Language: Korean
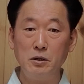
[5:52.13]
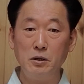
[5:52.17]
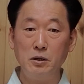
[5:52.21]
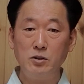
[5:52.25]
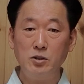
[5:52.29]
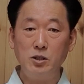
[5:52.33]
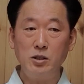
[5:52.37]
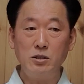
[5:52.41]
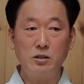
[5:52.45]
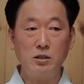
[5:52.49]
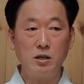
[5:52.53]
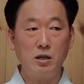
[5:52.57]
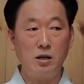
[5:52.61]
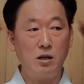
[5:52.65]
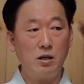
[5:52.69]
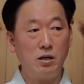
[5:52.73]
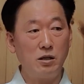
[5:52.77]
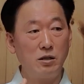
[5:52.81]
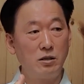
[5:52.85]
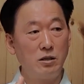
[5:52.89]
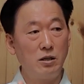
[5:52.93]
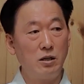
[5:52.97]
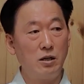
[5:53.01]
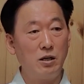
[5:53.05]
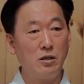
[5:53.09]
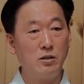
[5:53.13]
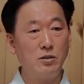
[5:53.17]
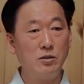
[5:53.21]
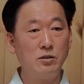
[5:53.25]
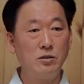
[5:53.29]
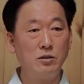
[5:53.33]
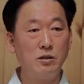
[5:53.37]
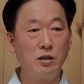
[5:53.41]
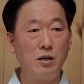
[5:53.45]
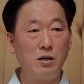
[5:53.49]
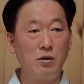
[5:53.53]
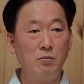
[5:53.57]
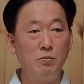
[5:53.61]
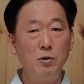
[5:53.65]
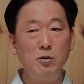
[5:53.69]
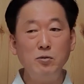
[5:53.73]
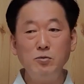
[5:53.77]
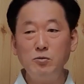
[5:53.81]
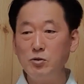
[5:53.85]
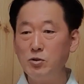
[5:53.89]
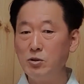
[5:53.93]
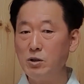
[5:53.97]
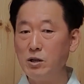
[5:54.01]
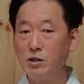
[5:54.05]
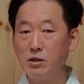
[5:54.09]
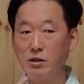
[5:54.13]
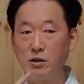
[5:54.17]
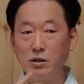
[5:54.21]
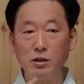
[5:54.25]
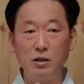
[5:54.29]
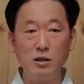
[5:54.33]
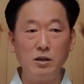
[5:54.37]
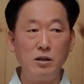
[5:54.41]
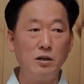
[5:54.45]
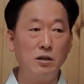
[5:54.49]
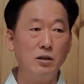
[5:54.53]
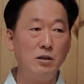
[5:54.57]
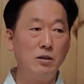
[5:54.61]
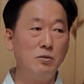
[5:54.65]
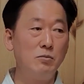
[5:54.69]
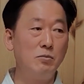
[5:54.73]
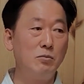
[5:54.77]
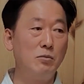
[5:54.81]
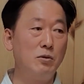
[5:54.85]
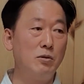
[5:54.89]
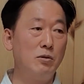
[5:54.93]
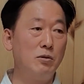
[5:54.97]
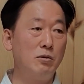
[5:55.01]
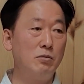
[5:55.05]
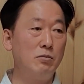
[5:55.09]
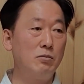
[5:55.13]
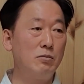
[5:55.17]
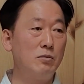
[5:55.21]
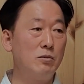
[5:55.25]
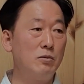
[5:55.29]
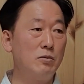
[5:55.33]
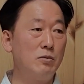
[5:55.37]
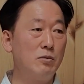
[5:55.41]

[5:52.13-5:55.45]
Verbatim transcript: 식사할 때라든가 평소에 이렇게 뭐